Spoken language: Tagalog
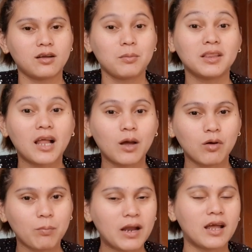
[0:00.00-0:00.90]
Kaming
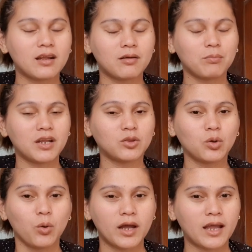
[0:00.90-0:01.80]
dalawa pa na
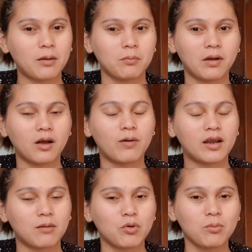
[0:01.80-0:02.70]
pinagtulungan namin
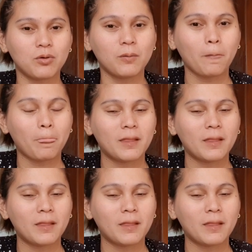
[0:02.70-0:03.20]
paggawa ng momo.